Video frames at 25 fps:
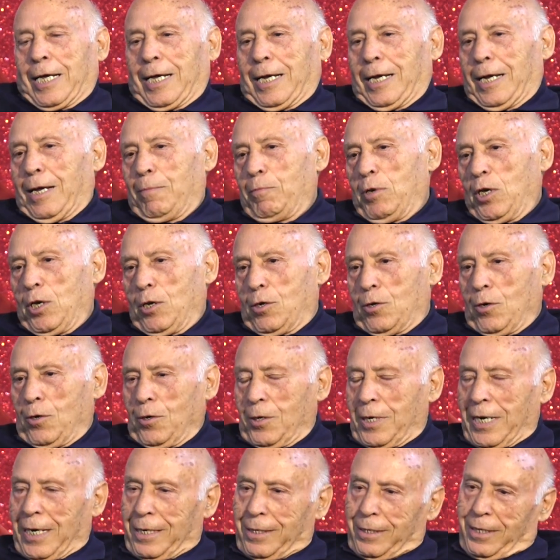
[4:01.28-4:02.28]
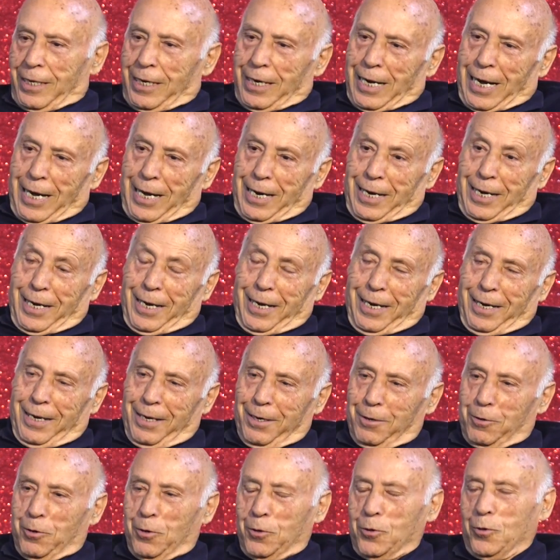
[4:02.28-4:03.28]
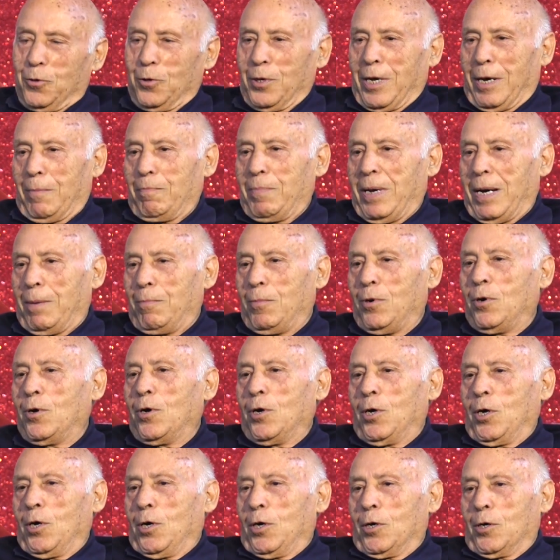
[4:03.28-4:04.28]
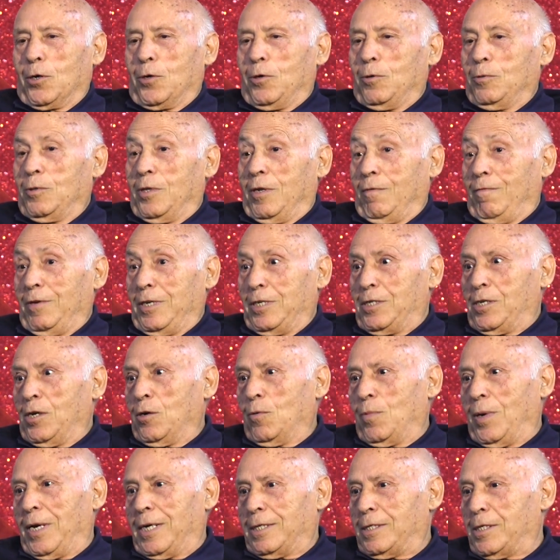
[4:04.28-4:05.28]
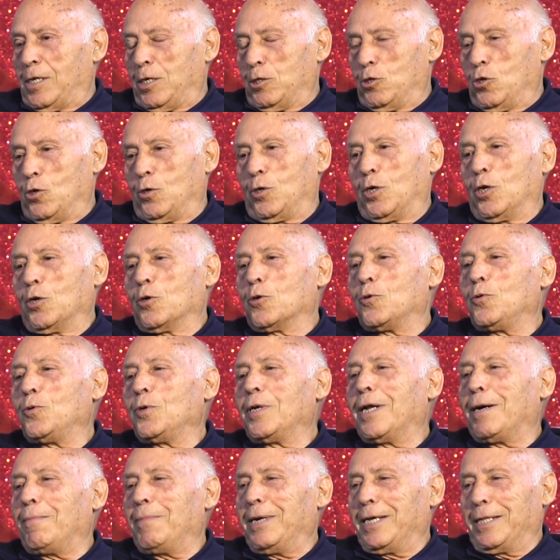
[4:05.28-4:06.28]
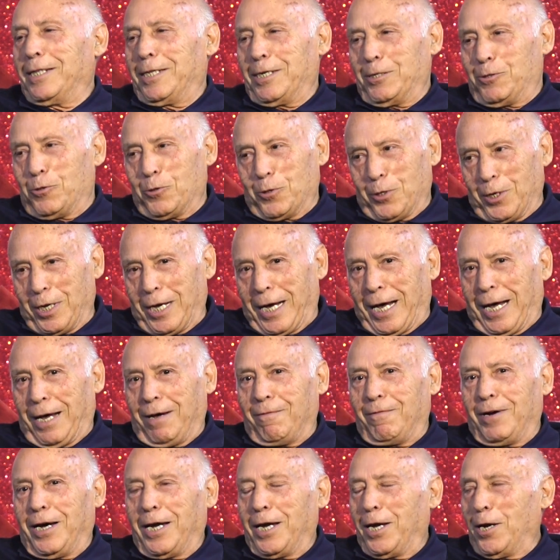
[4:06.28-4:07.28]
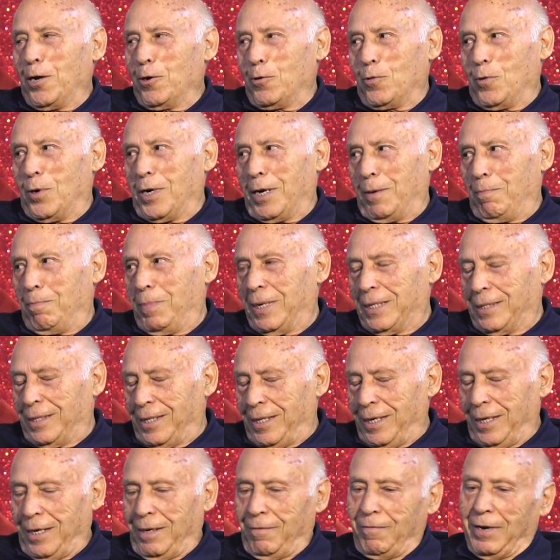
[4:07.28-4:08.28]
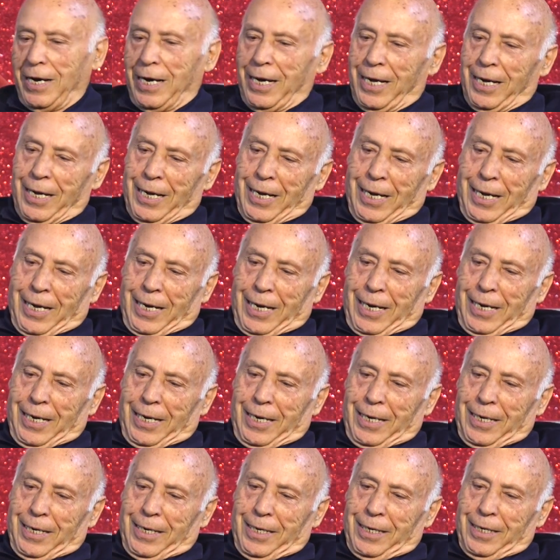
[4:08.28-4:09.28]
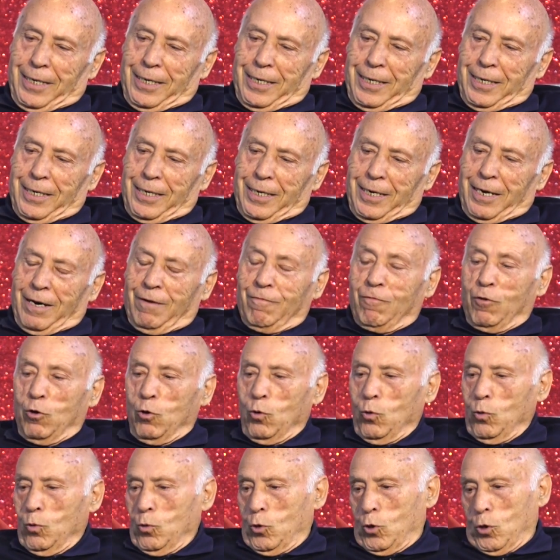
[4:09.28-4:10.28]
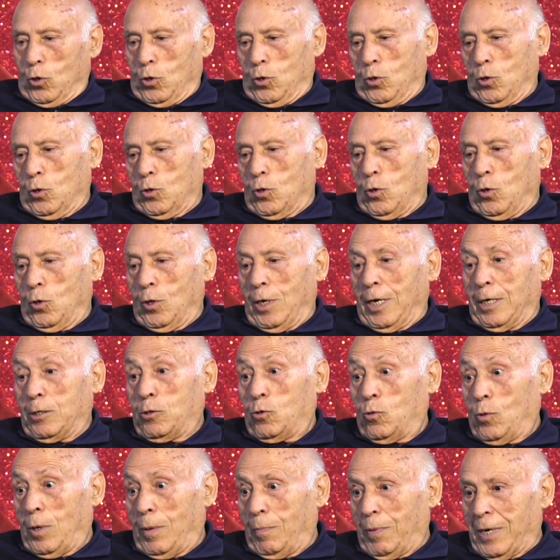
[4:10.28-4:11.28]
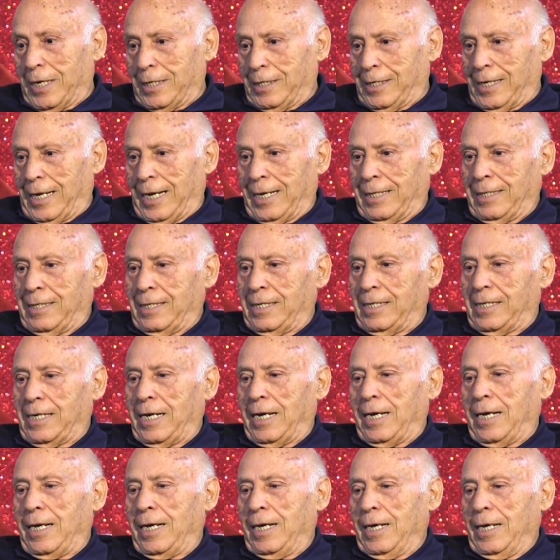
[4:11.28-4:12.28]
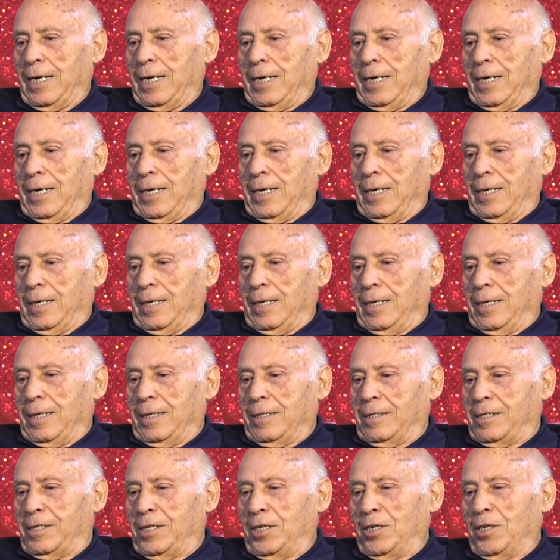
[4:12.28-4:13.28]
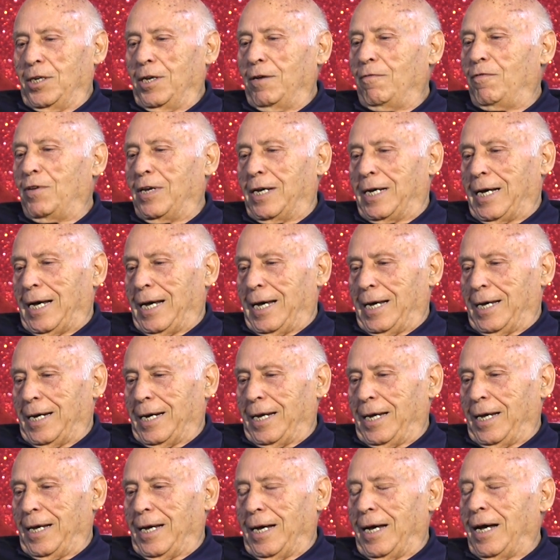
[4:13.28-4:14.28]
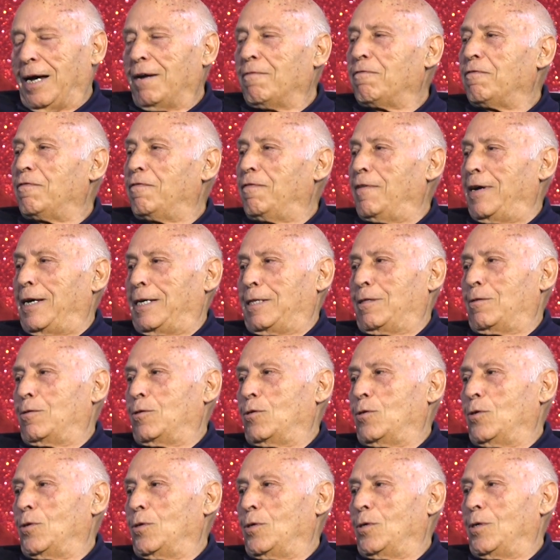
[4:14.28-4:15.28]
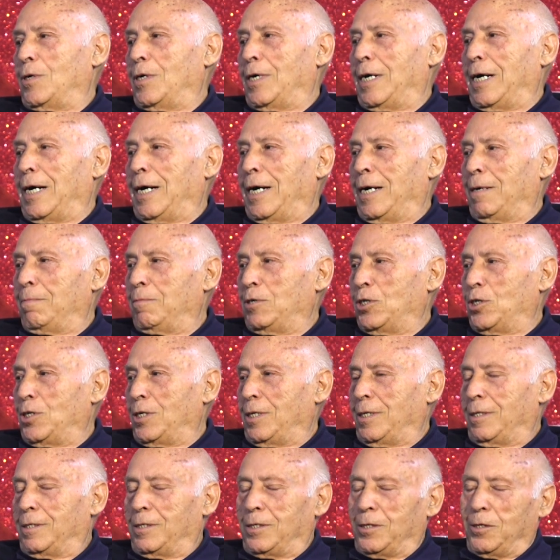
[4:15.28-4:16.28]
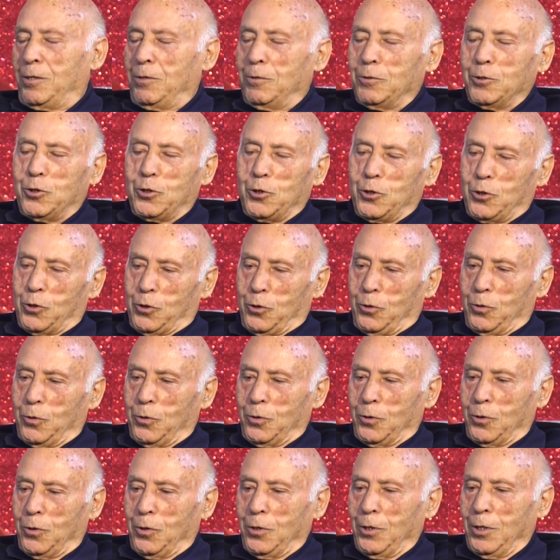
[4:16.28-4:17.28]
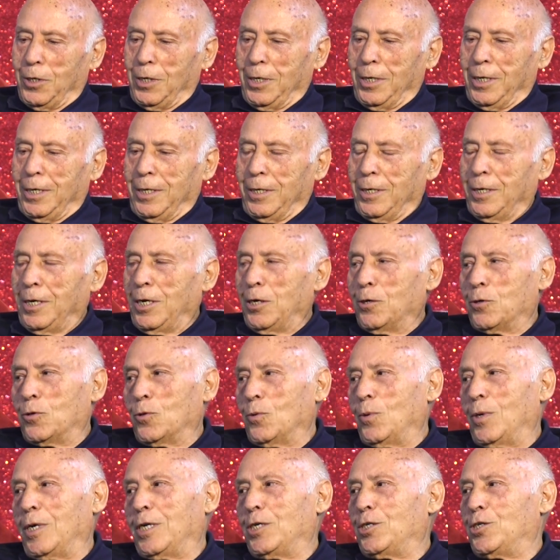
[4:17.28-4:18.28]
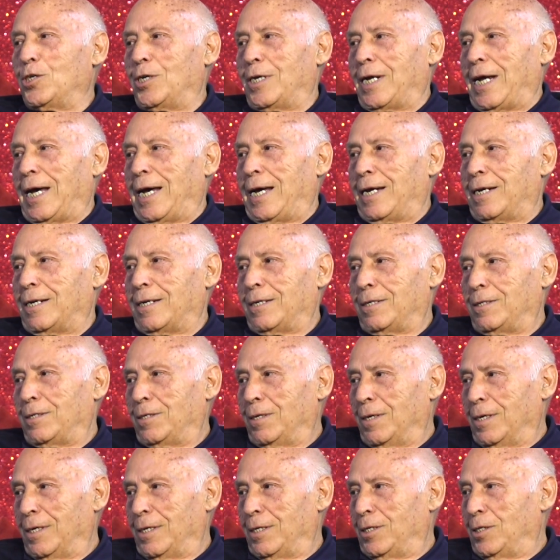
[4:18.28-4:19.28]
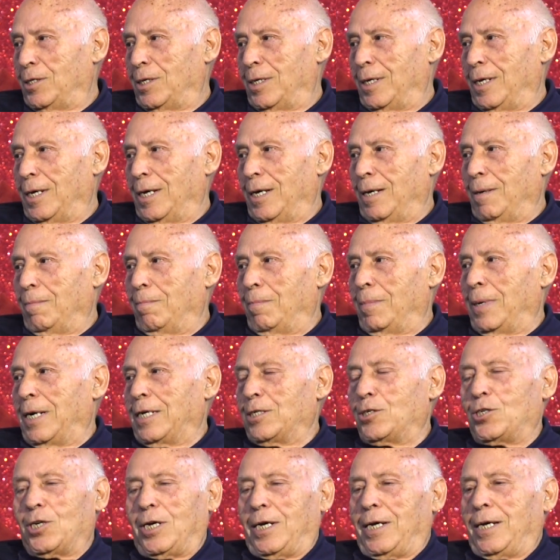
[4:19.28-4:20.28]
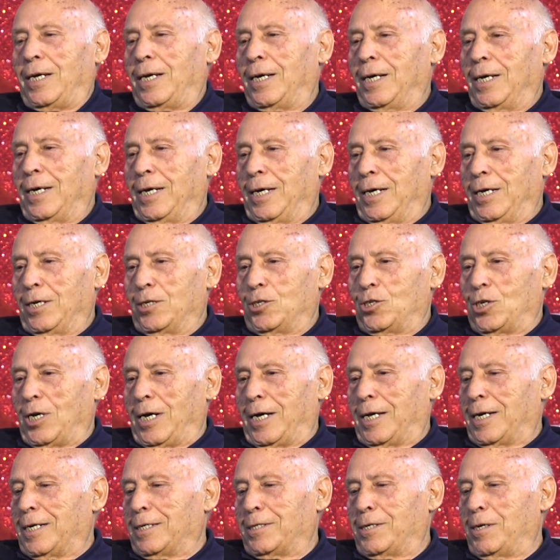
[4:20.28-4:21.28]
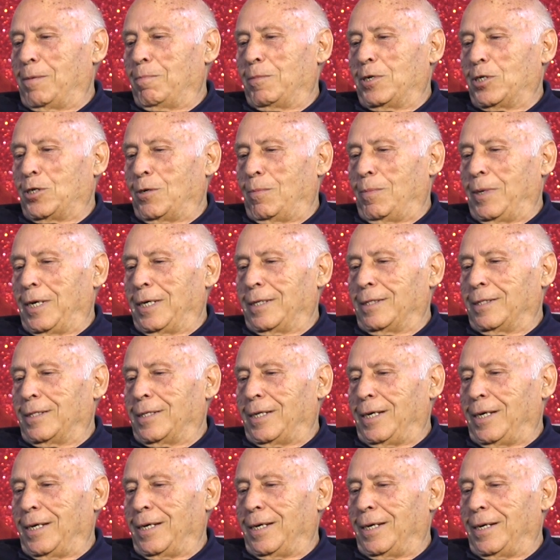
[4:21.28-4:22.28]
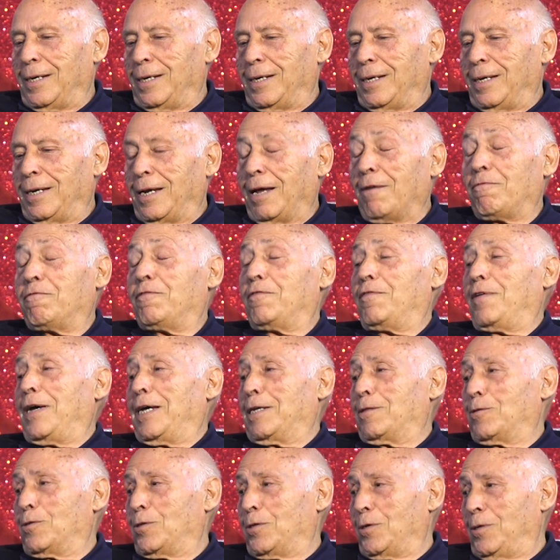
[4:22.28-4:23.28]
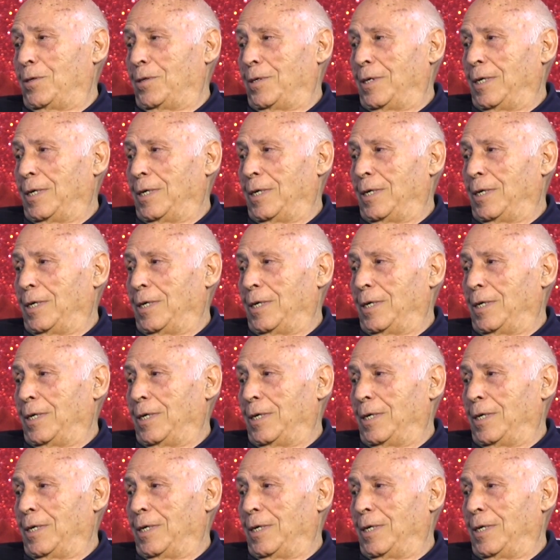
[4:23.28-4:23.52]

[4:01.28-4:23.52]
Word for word: l'amico cardinale con cui abbiamo condiviso in quella stagione in cui la mente sognava e il cuore batteva, eh, ha voluto con la sua presenza eh, significare affetto amicizie, non ci sono né ruoli gerarchici, ma c'era semplicemente l'affetto.